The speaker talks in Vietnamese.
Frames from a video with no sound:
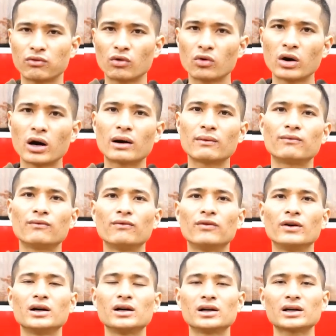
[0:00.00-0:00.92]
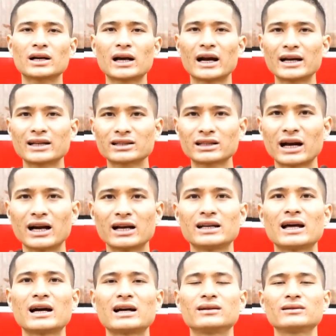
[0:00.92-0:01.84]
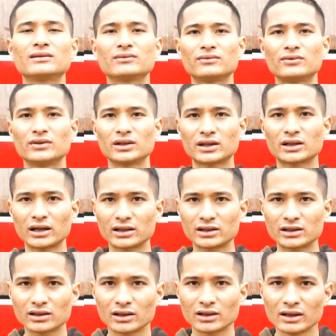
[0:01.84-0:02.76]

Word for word: phù hợp với cái tài năng với cái